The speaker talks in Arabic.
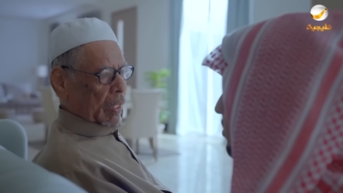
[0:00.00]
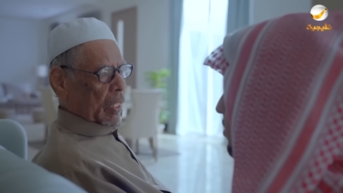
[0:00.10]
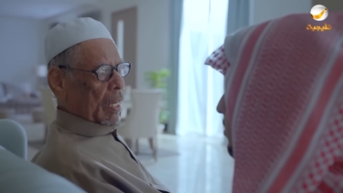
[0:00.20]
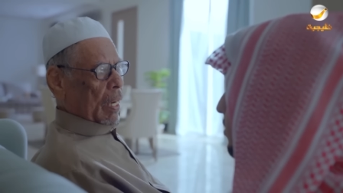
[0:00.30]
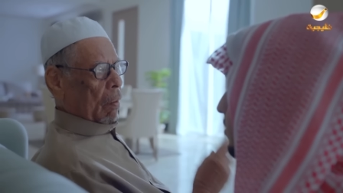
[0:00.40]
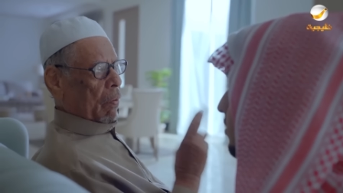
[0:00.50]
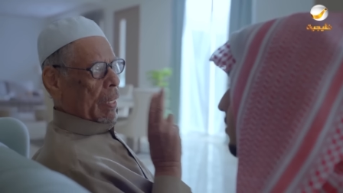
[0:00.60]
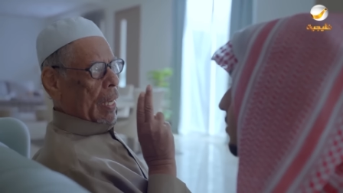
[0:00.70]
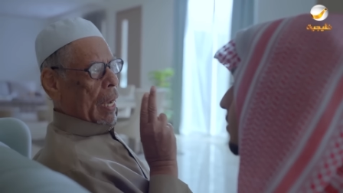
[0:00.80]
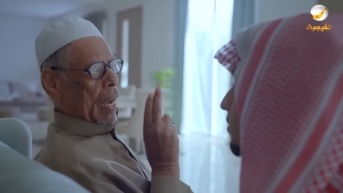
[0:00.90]
200 ألف
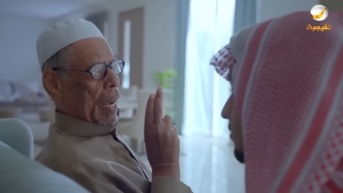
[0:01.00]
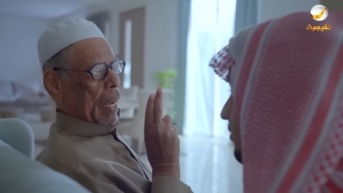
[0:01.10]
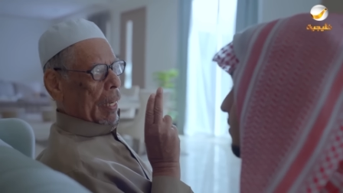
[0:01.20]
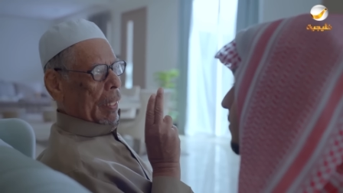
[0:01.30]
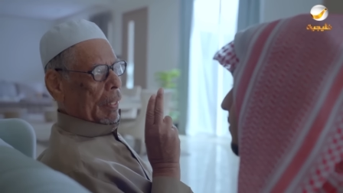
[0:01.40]
ريال